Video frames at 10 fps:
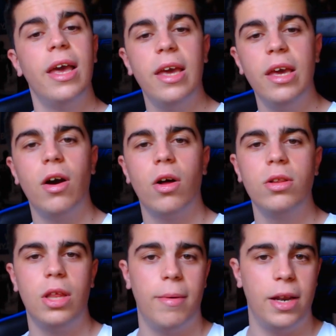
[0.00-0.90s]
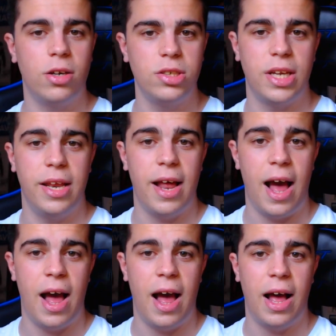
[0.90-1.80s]
y Ontiveros se
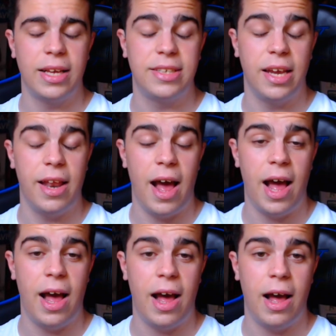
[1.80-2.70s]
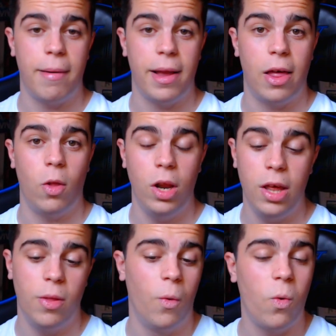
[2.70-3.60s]
irá, se irá a
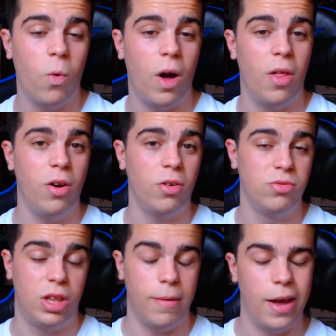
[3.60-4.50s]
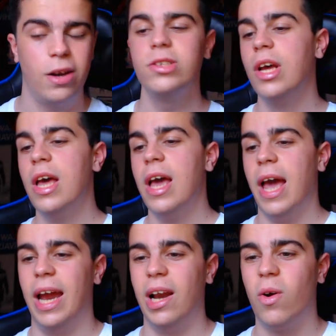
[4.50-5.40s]
Valladolid. Un jugador, Ontiveros,
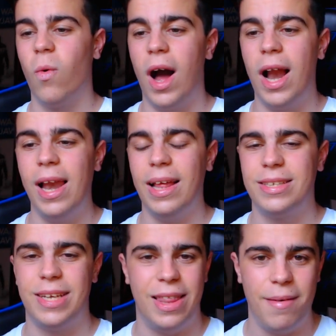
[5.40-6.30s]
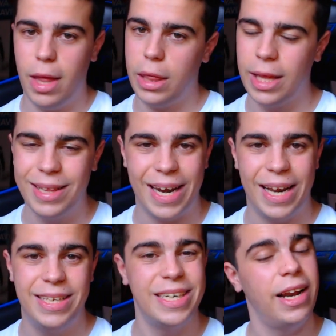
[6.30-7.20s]
el cual se debe de
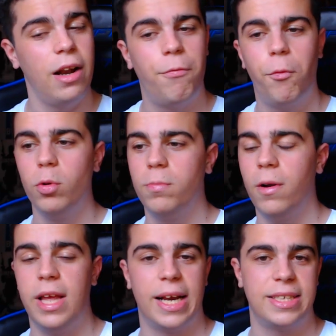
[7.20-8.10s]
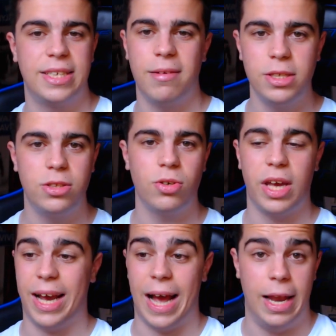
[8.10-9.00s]
centrar ya en el fútbol, ya que se ha visto
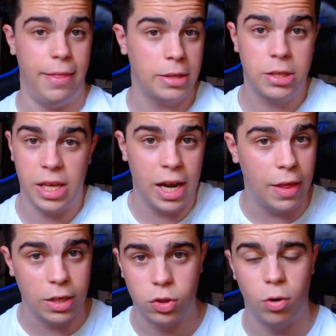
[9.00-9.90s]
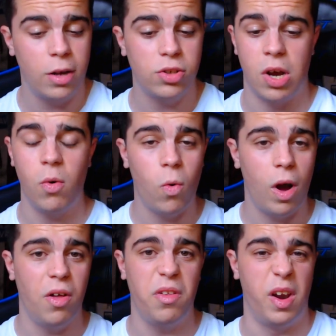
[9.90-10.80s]
que calidad tiene de sobra, o sea, un
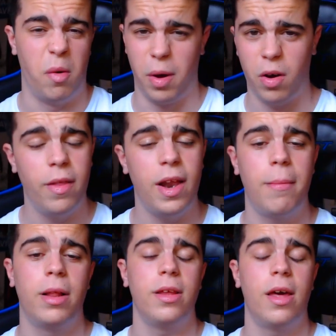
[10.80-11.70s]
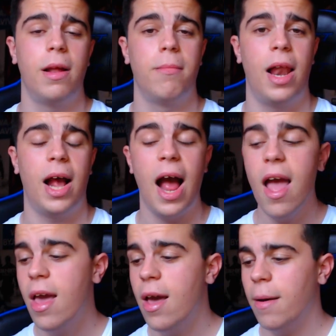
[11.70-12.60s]
jugador de los mejores de la plantilla del
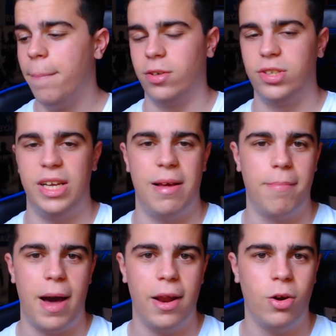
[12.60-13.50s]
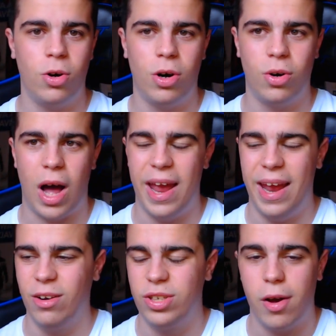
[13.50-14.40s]
Málaga, pero sin embargo
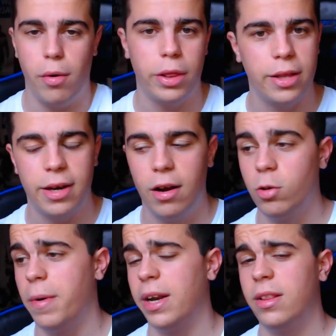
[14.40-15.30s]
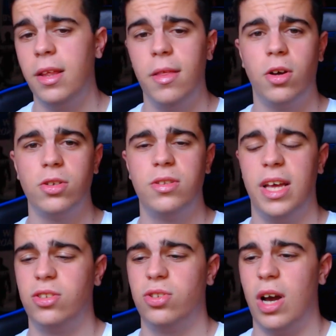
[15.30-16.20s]
eh, no se concentra en los partidos,
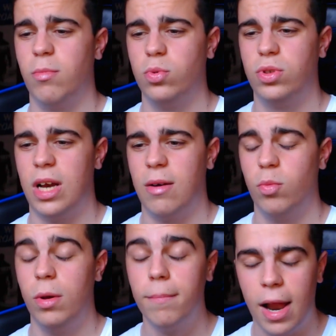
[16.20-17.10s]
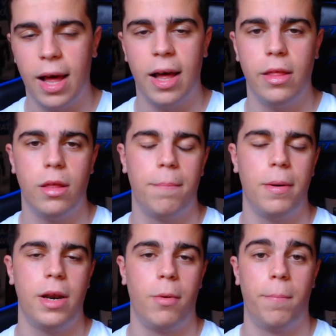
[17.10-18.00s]
de hecho hay mucha muy mala
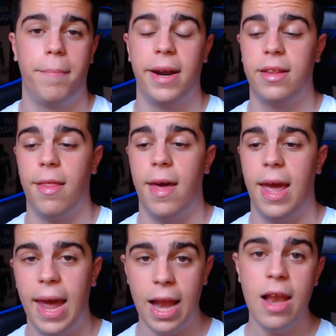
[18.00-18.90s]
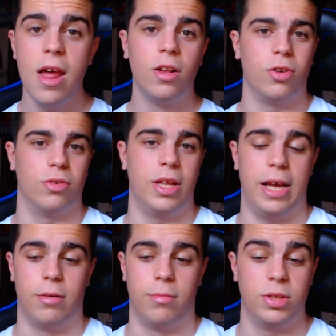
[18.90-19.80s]
disciplina por parte de él,
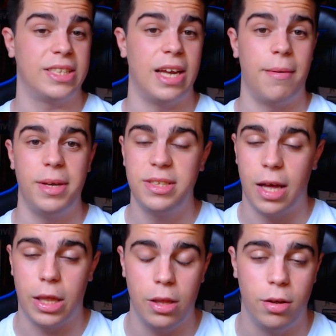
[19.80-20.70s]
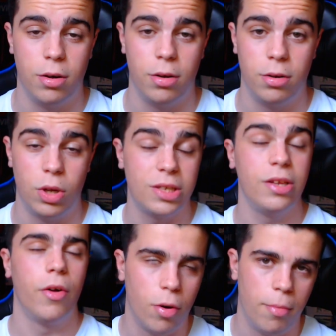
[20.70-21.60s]
donde como ya sabéis ha sido, no ha
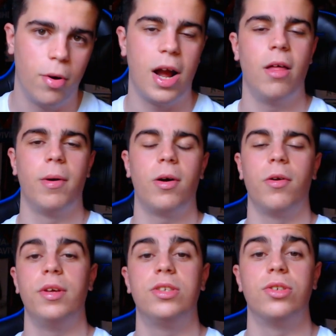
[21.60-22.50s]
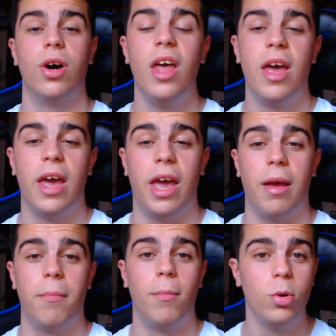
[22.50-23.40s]
sido convocado, mejor dicho, en
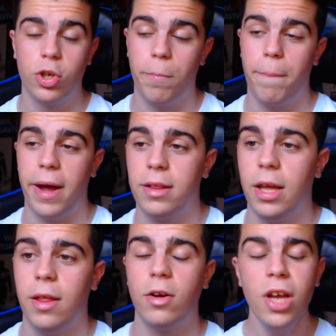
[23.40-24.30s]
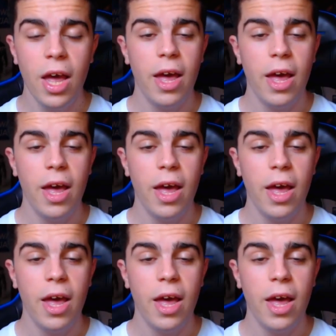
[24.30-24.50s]
eh, muchos partidos